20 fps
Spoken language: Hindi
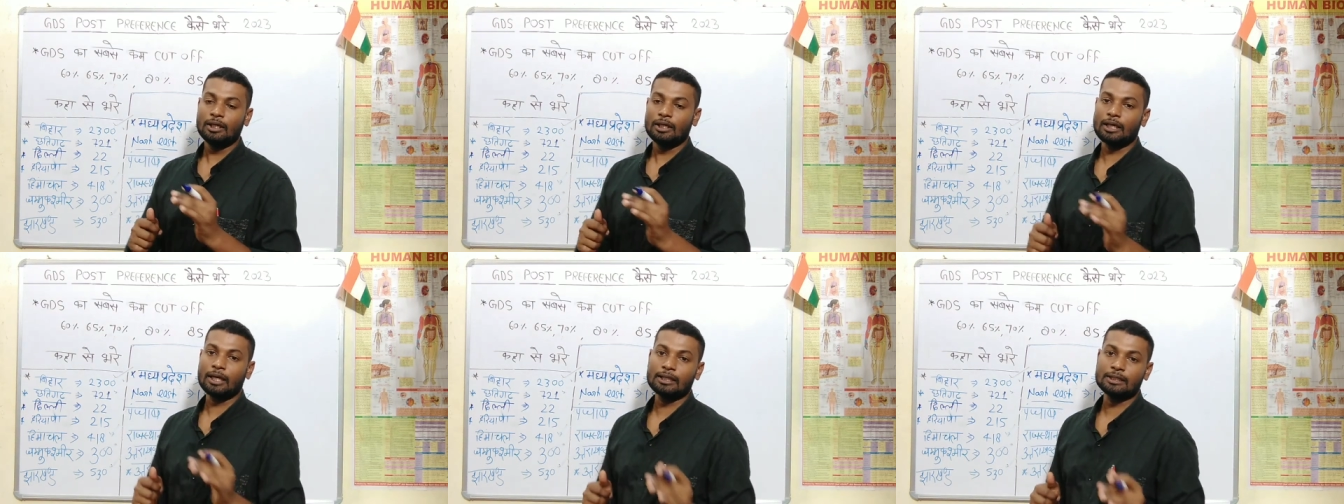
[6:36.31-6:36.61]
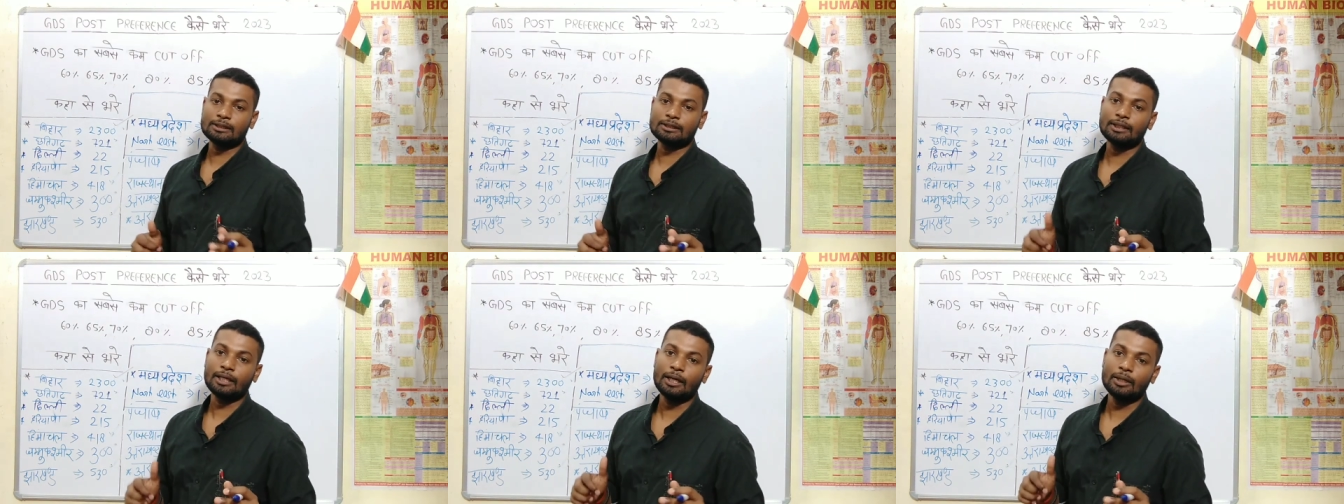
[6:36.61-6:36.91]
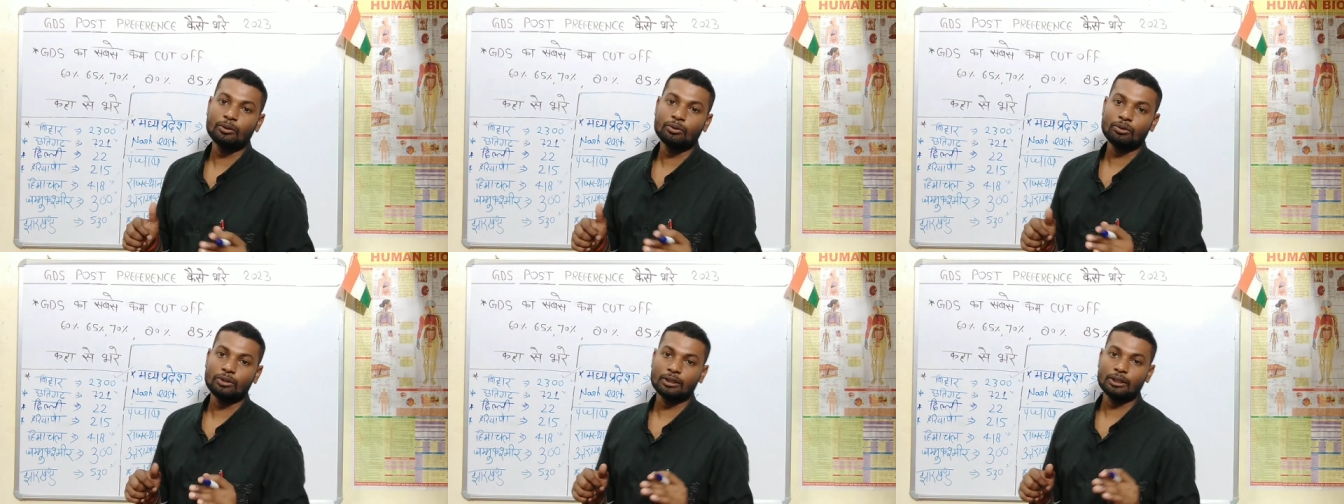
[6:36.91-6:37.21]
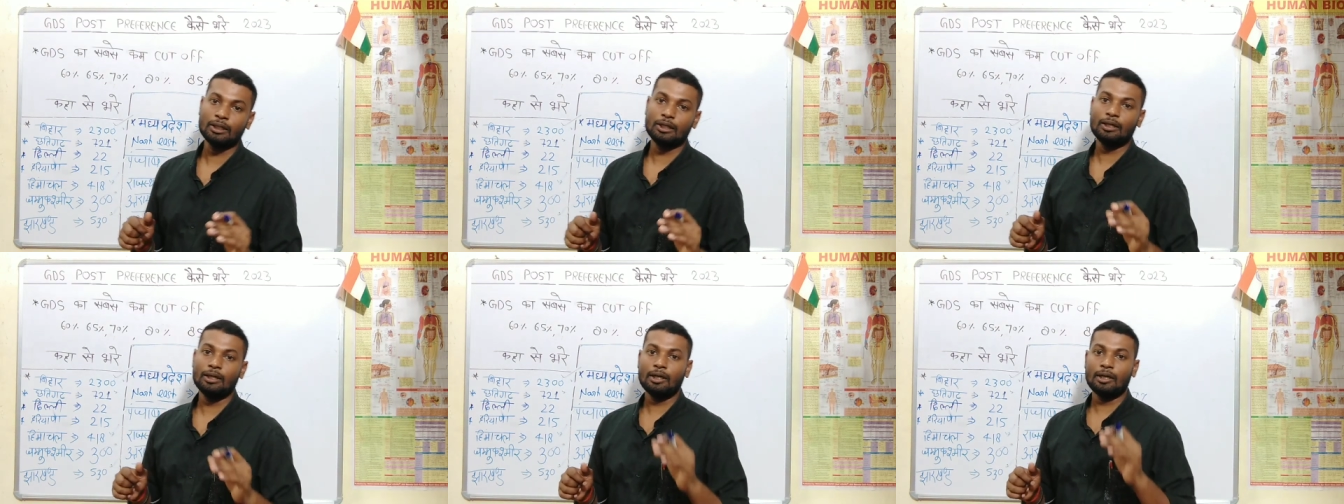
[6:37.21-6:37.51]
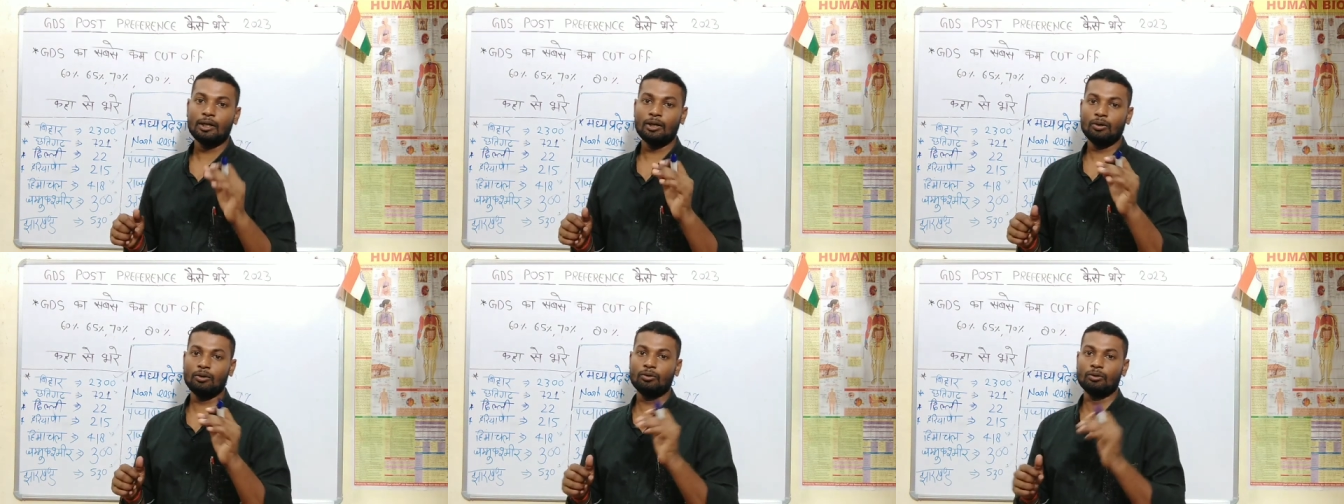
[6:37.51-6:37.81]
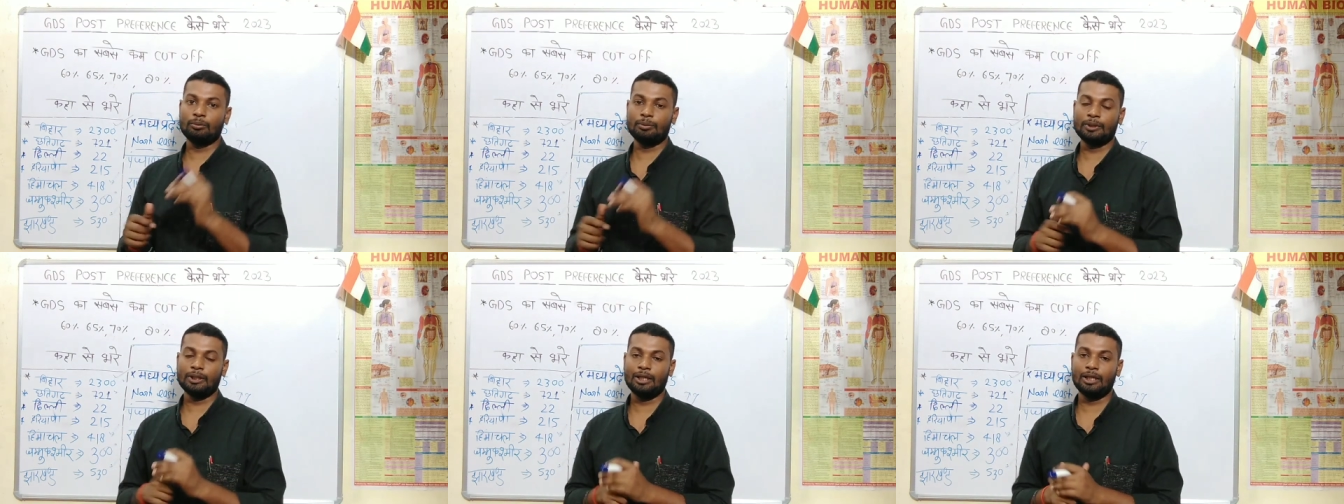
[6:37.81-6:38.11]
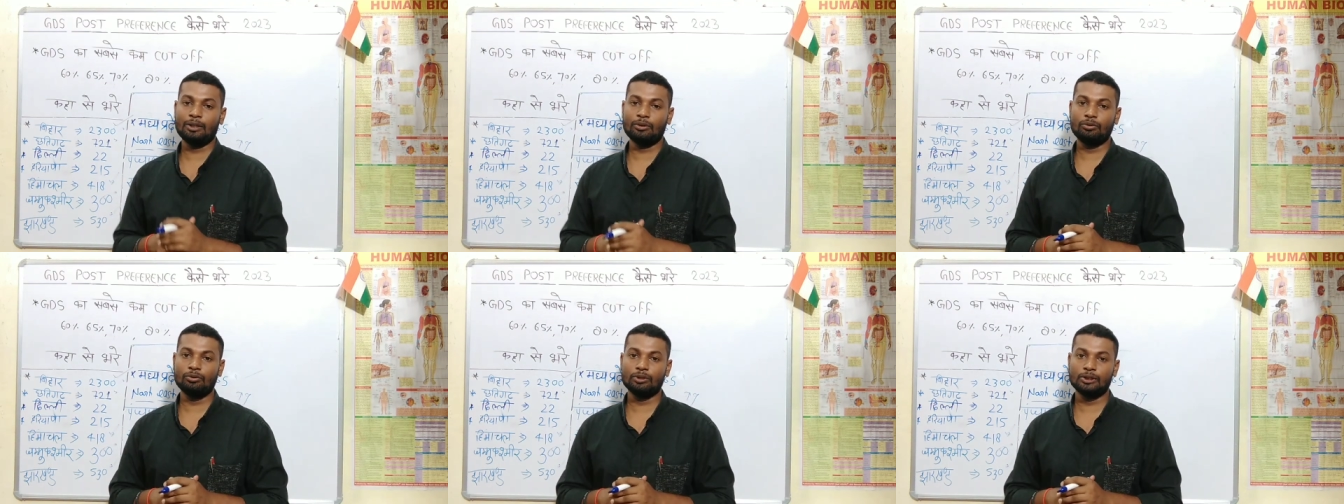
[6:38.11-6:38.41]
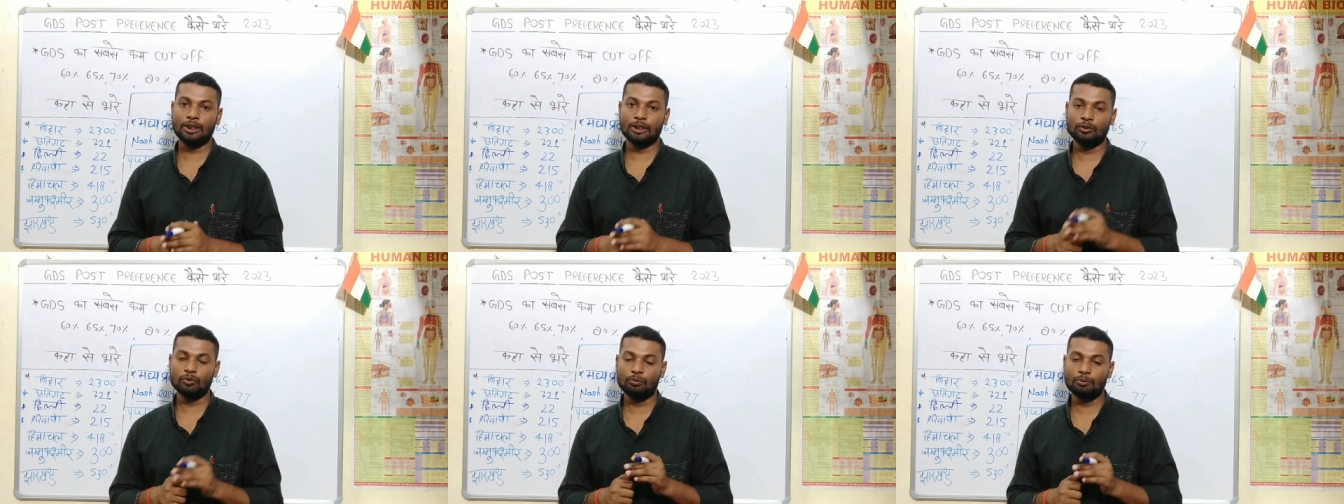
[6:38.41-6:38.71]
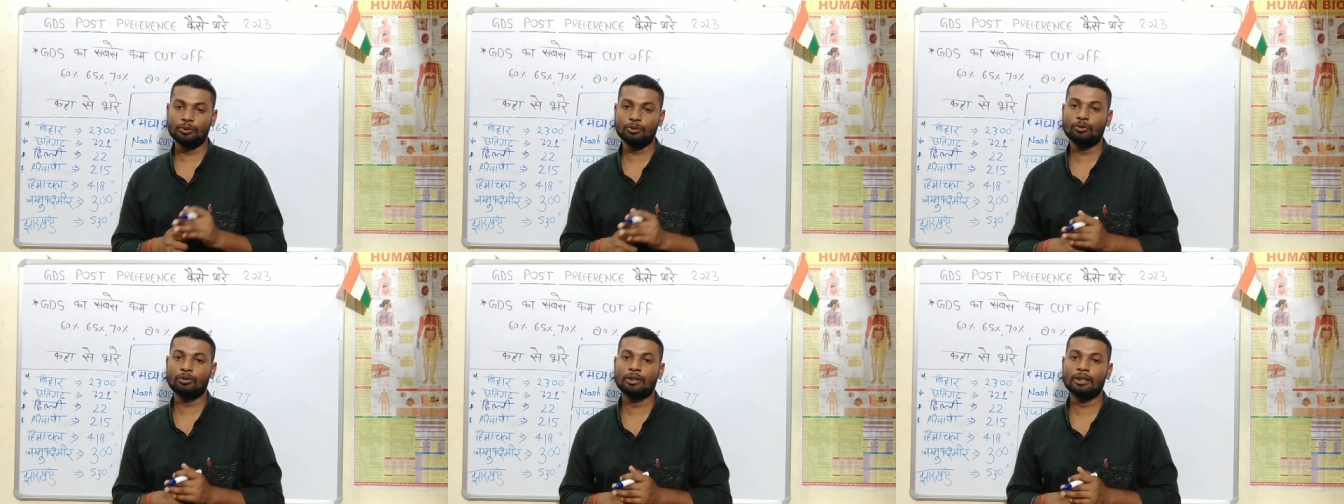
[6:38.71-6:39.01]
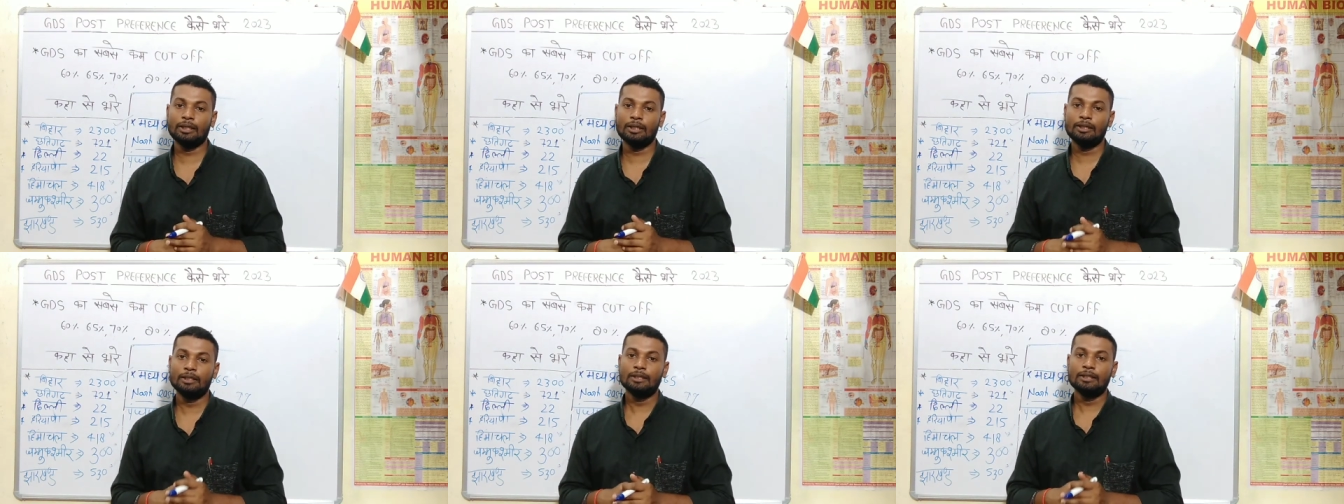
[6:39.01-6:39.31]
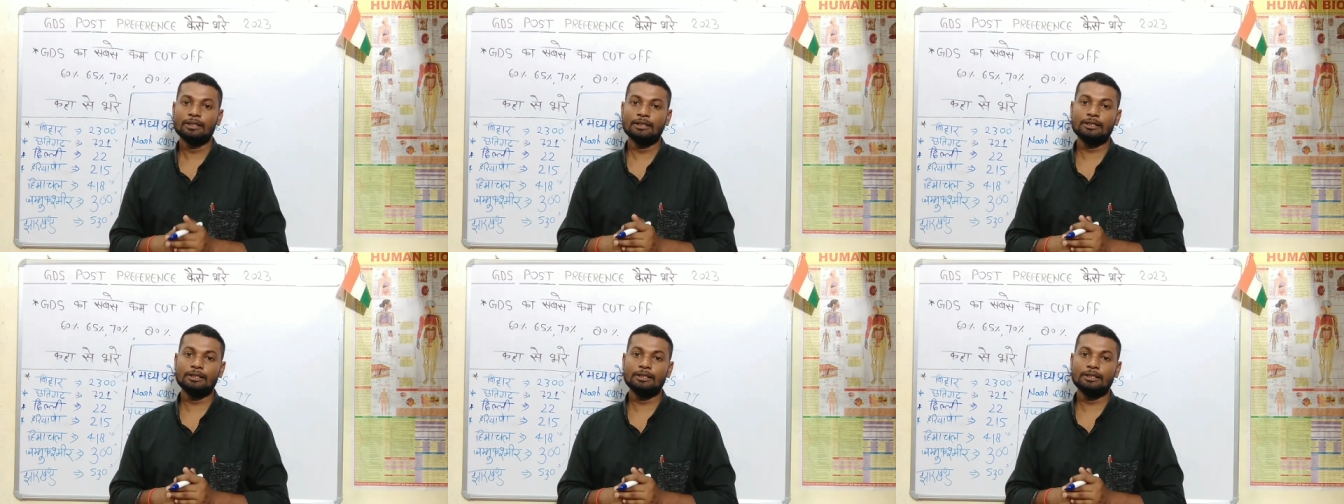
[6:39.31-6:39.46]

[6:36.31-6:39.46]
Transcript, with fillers: राजस्थान हो गया और बिहार हो गया यूपी हो गया